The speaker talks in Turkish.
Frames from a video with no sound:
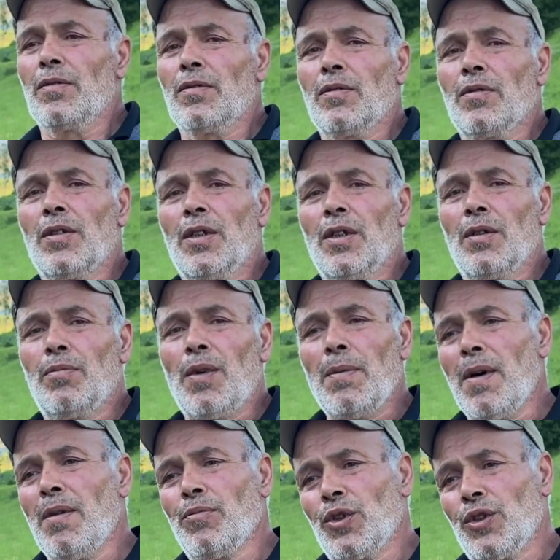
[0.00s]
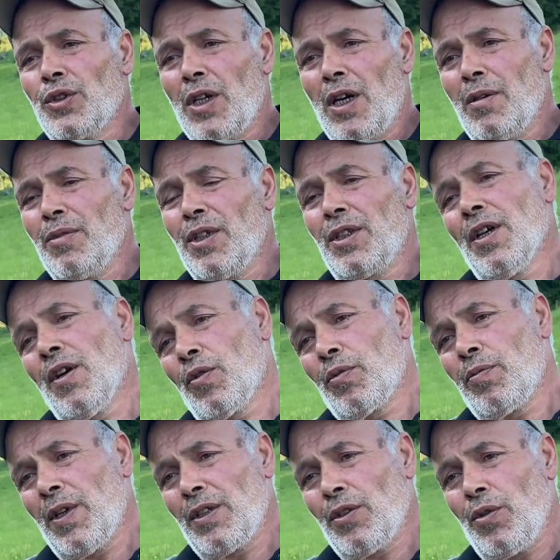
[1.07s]
Ee, babam bunu rahmetli
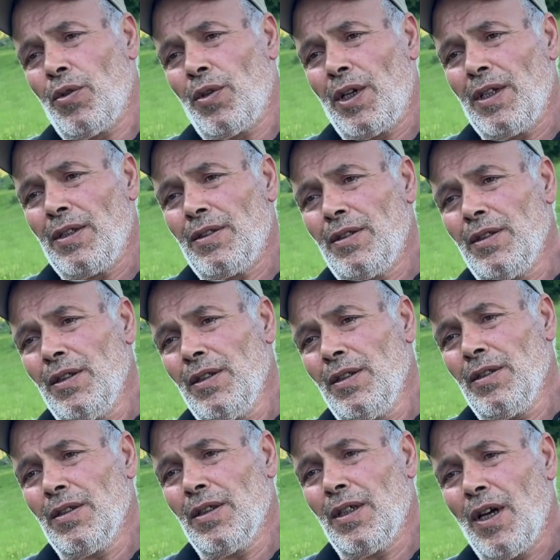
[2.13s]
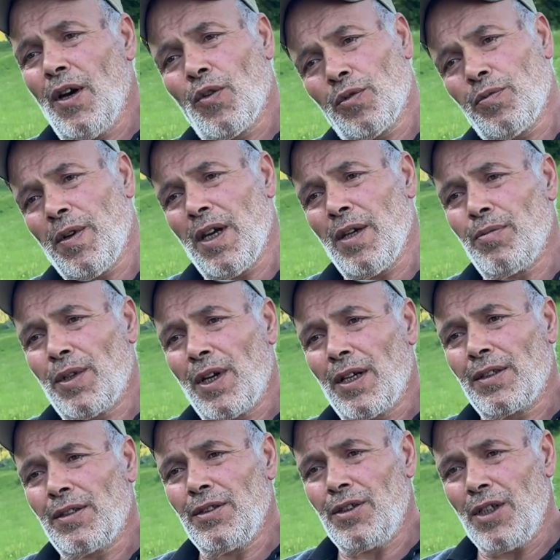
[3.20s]
Avrupa'da öğrendi. Ee, Avrupa'yı
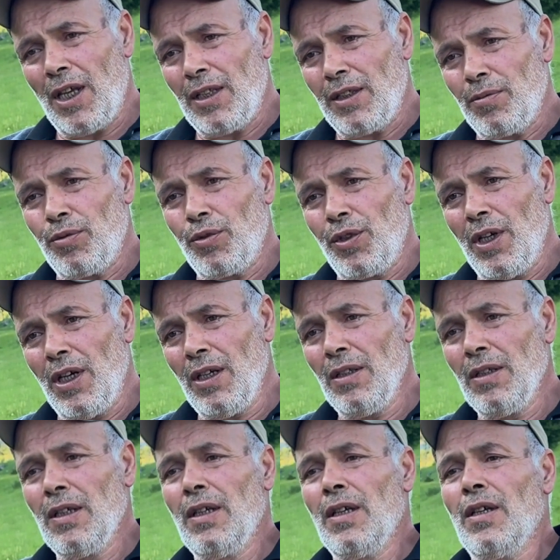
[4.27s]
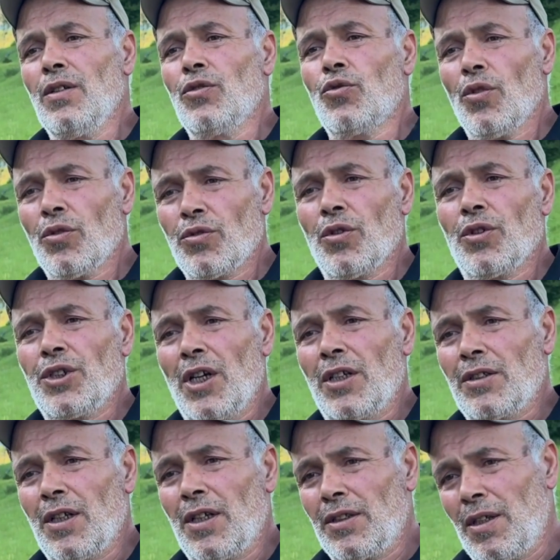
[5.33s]
bıraktı geldi buraya. Çok zor
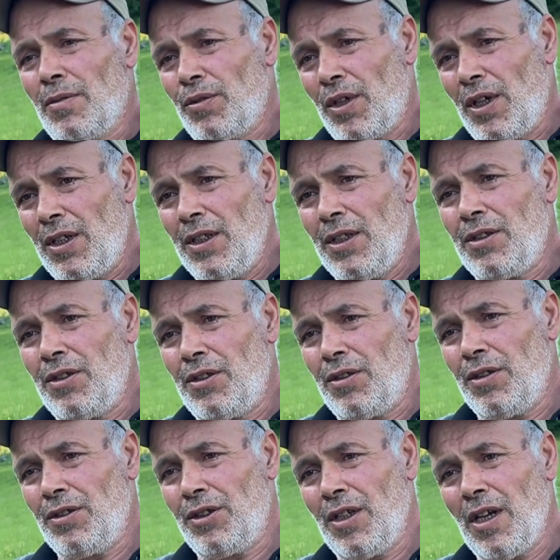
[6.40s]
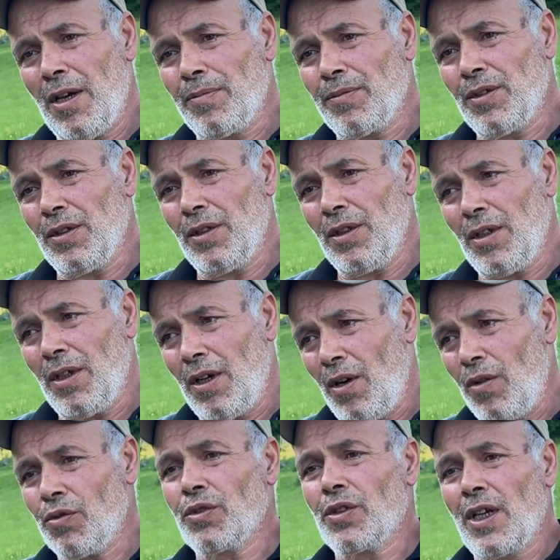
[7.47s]
şartlarda burayı yetişti, şey yaptı,
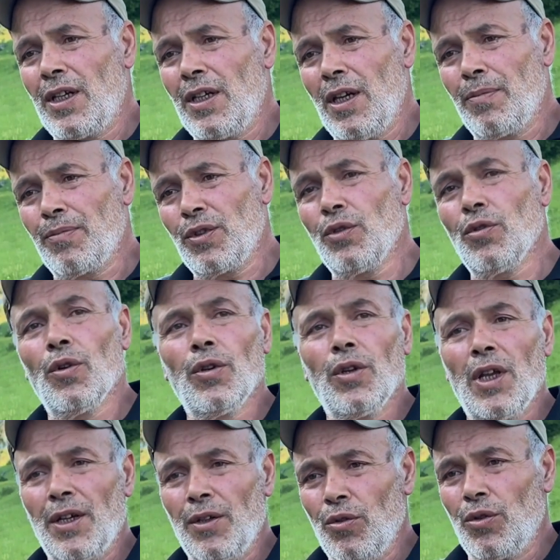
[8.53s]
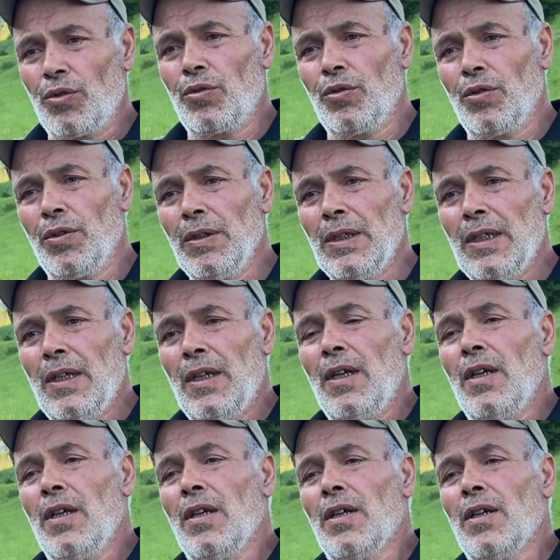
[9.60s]
havuzları yaptı, yollar yoktu.
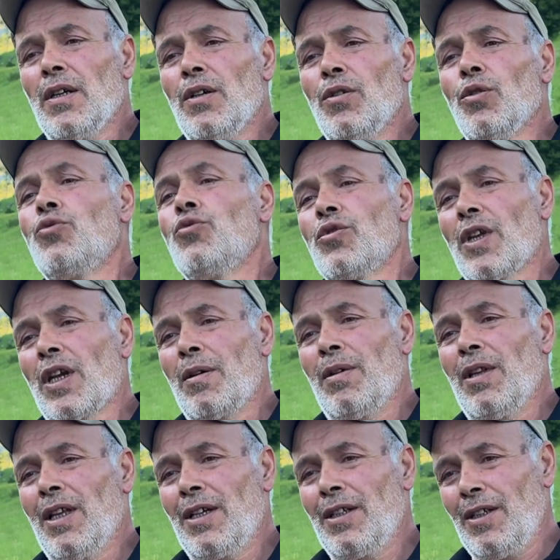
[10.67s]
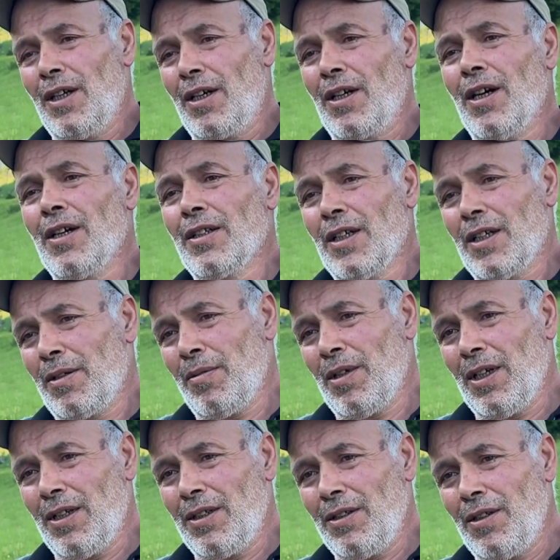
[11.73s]
300 ee, arabalarıyla, kan
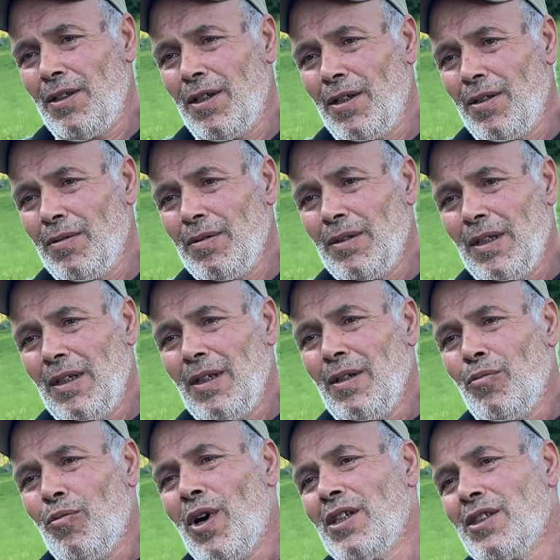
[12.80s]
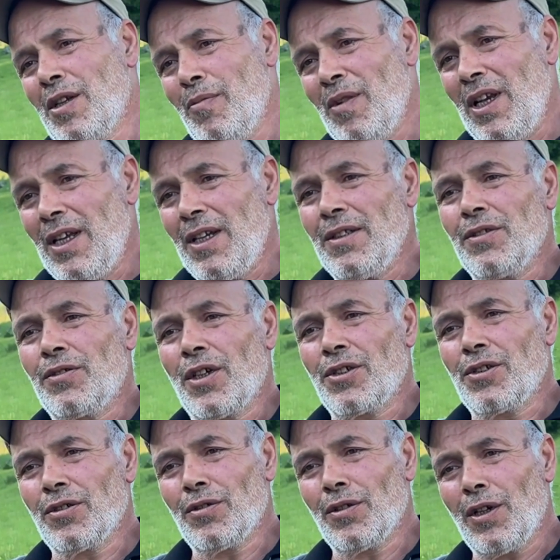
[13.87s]
arabalarıyla malzemelerini
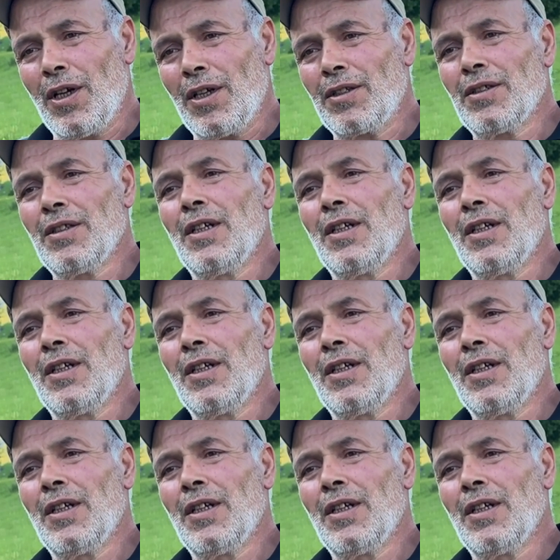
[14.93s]
taşıdılar.